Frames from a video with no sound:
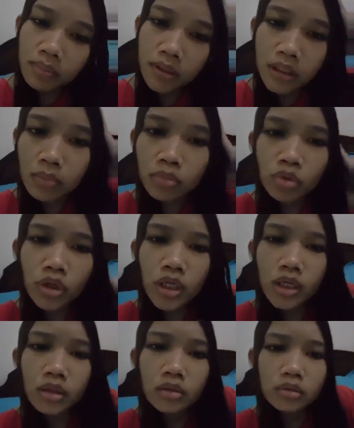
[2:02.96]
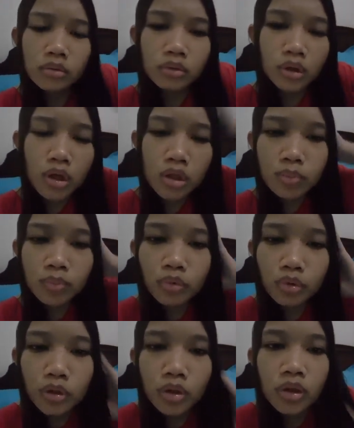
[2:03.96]
Pak Samuel dia udah sepuh
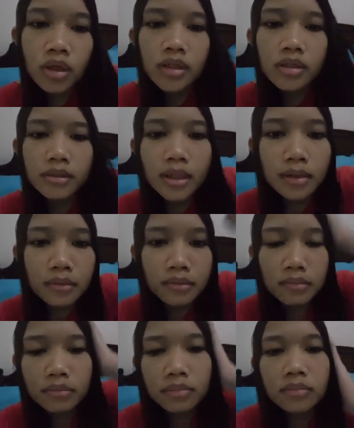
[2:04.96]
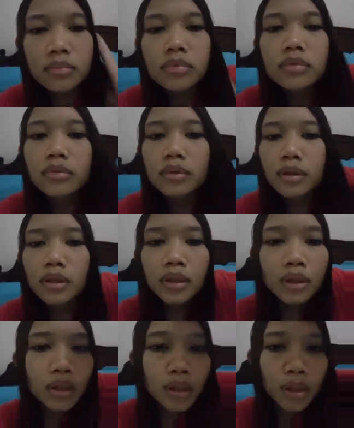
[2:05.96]
dia udah resign dari
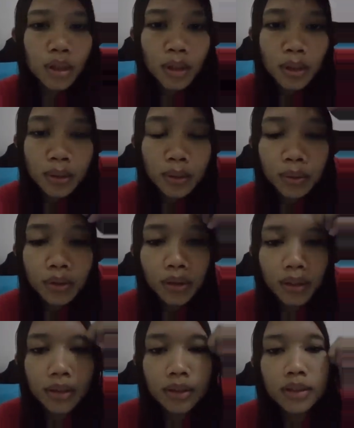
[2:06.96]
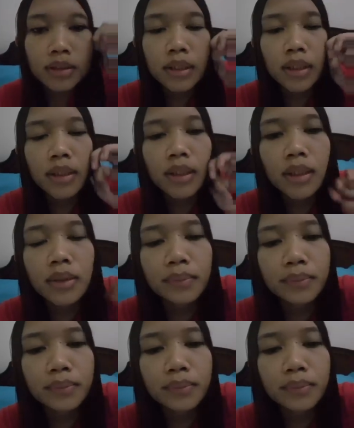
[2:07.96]
Toyota Kertajaya